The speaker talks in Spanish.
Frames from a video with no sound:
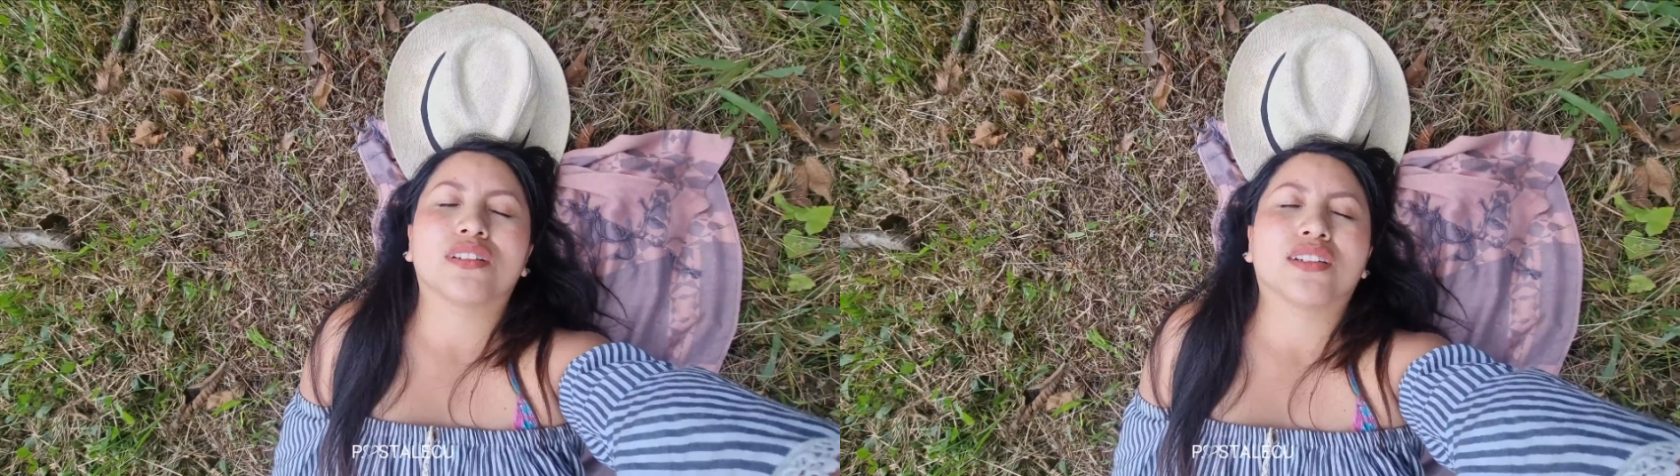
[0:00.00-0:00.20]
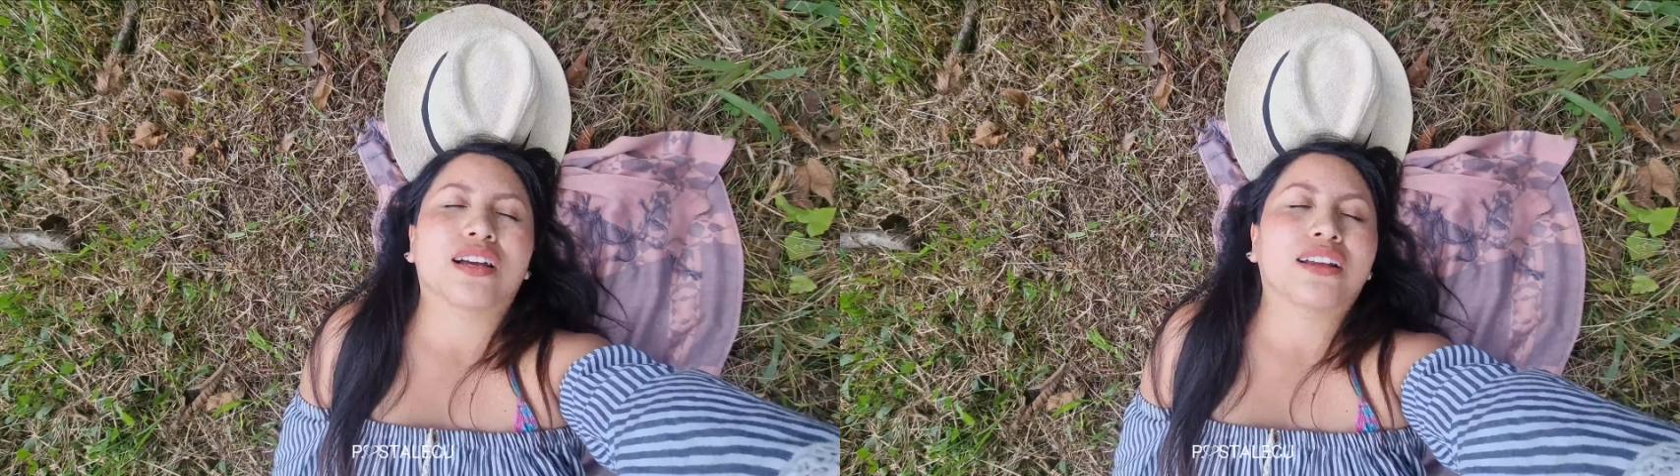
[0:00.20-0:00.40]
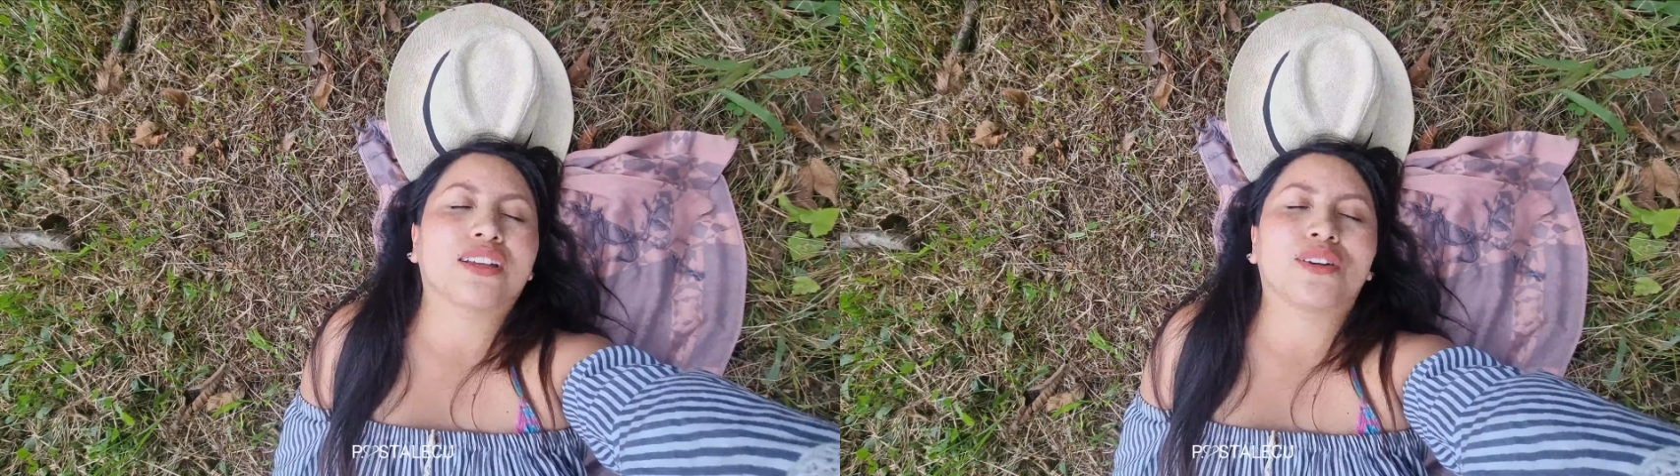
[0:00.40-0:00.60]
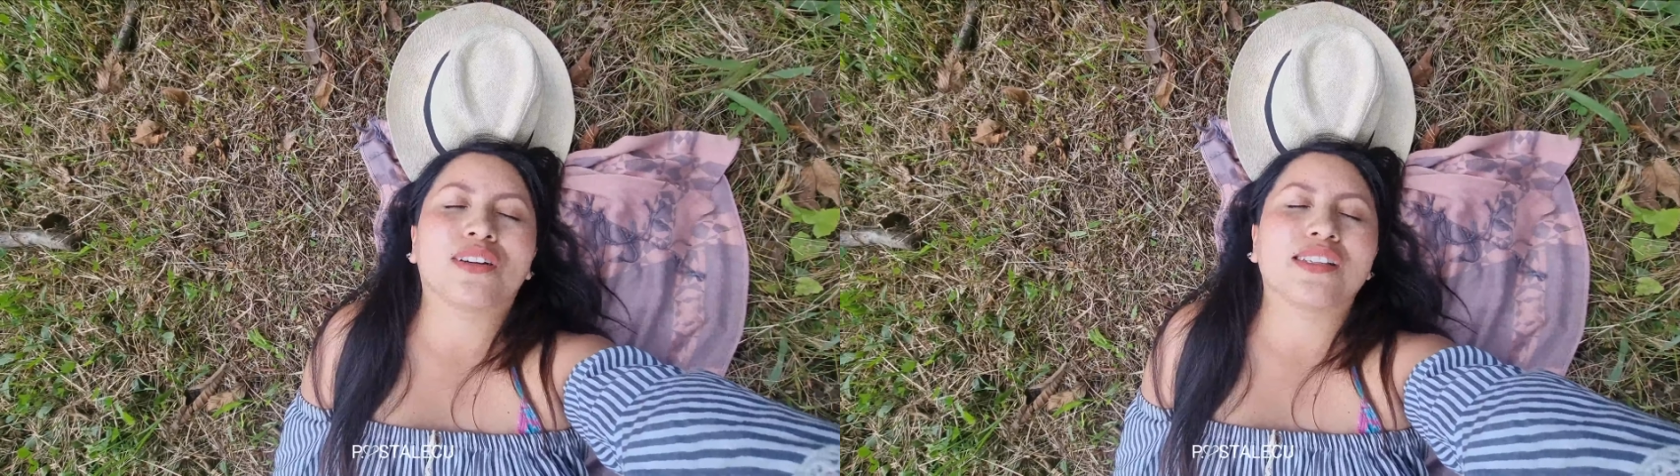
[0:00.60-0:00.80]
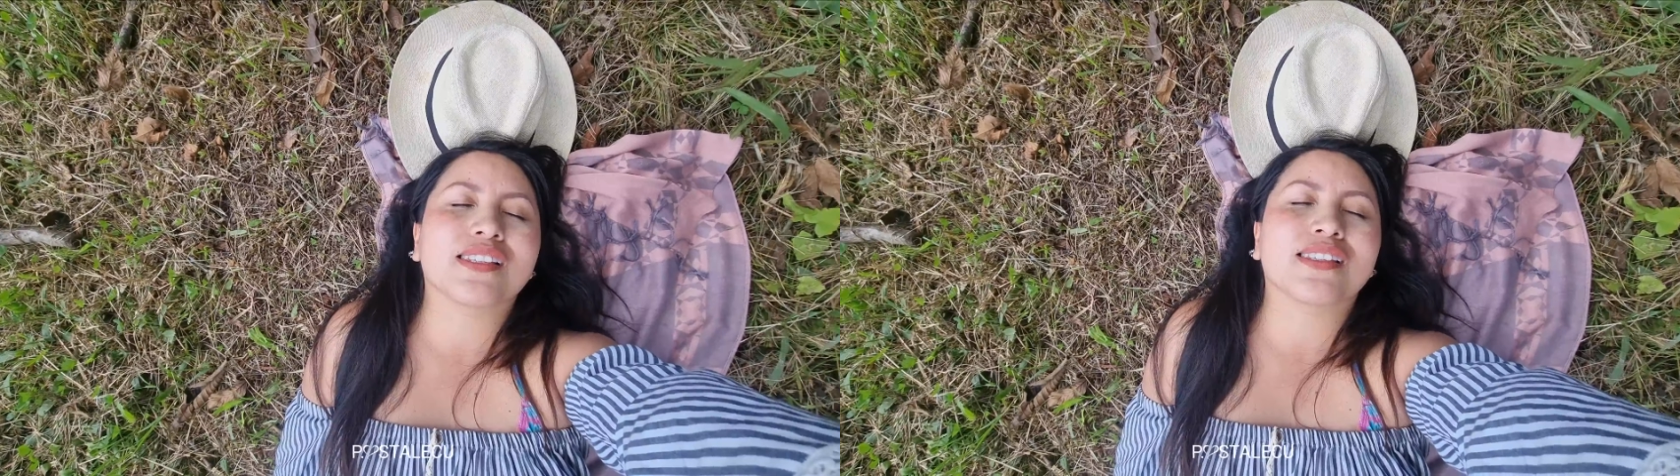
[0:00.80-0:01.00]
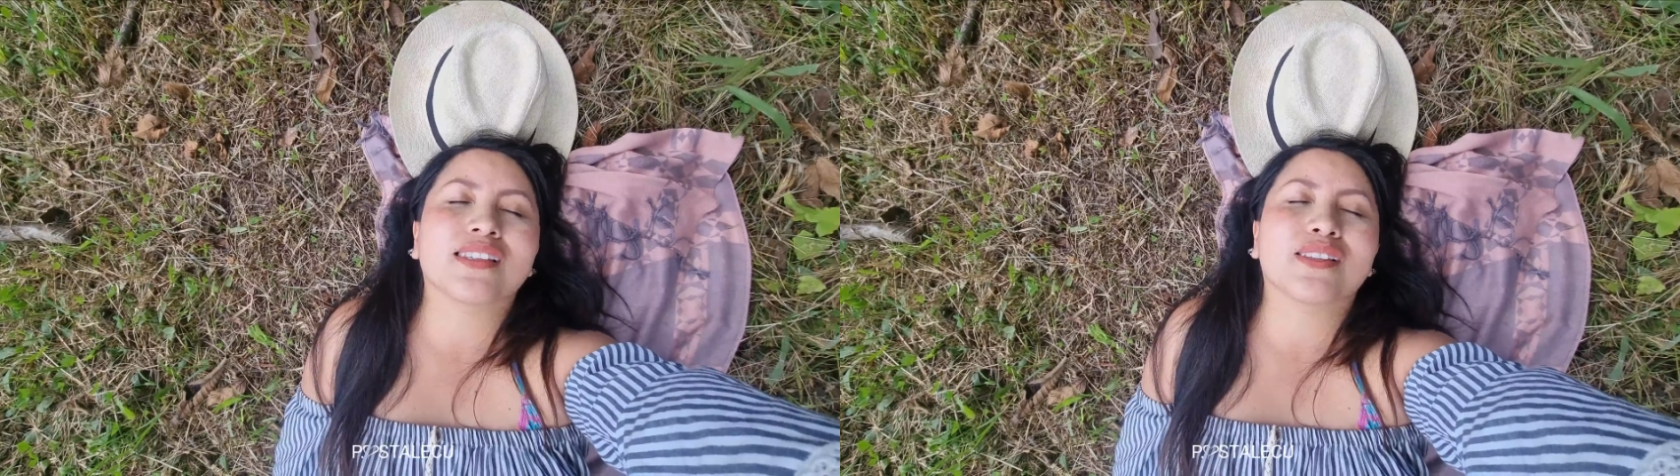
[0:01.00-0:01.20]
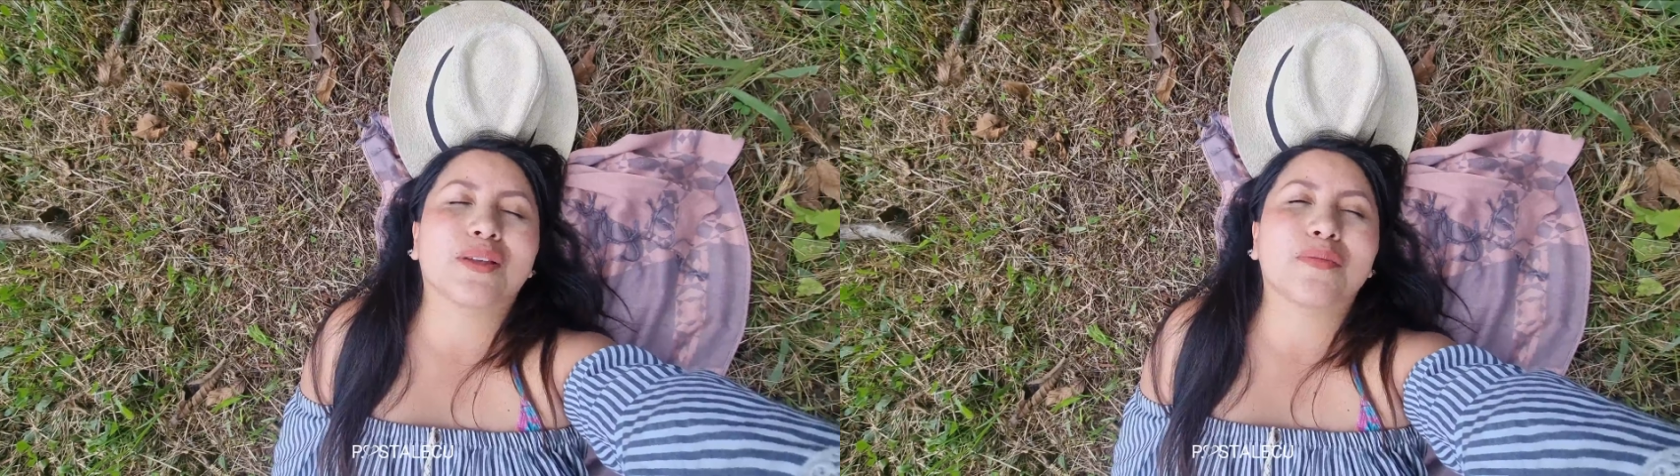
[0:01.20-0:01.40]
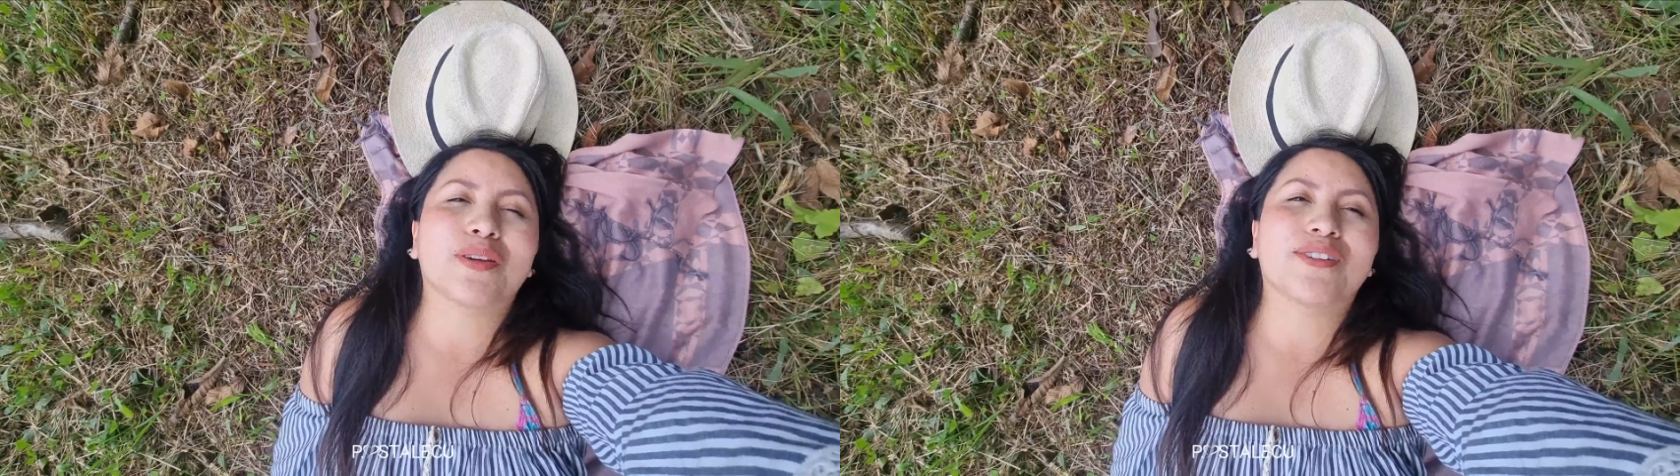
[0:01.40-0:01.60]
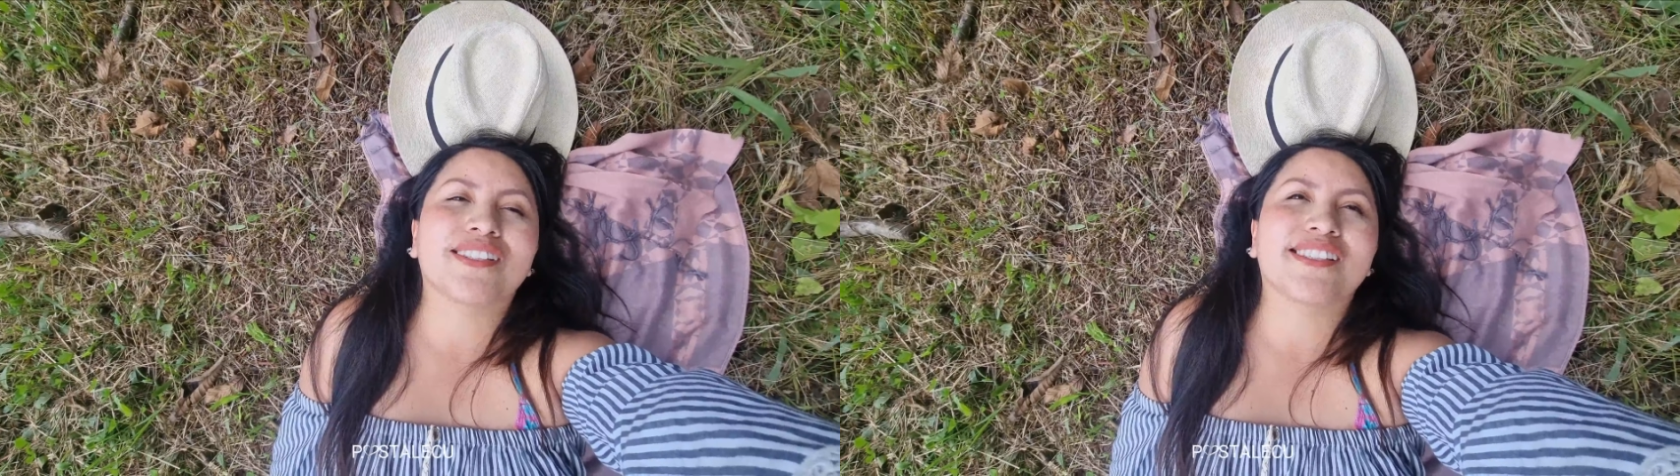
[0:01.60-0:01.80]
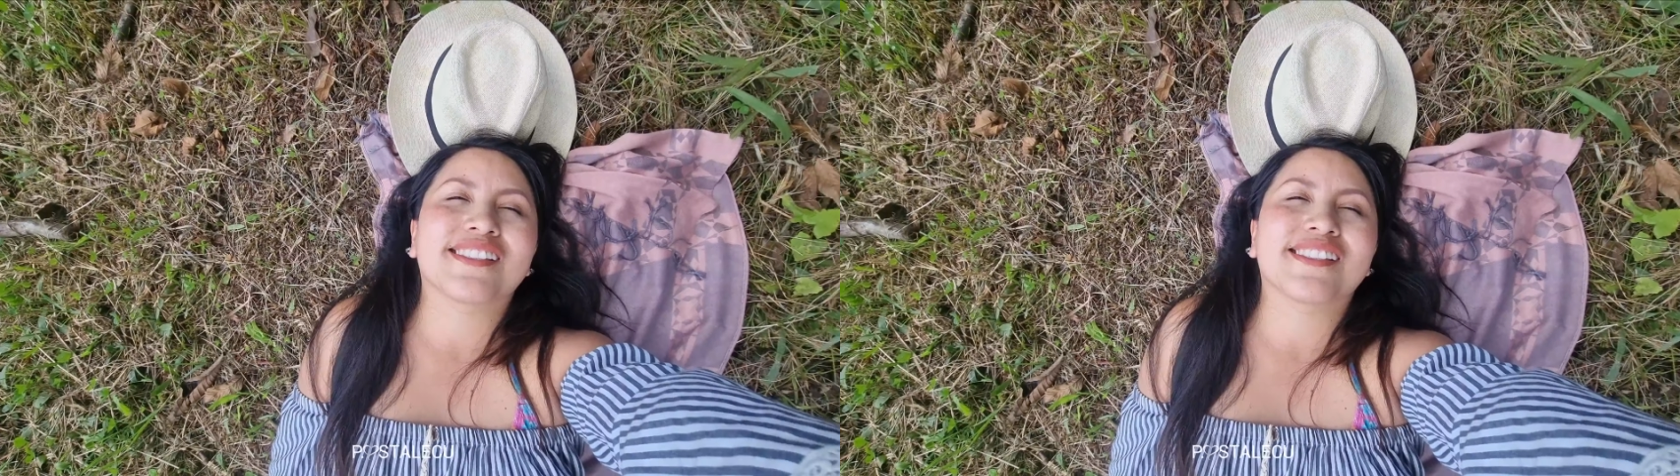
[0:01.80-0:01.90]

Qué rico que se siente amigos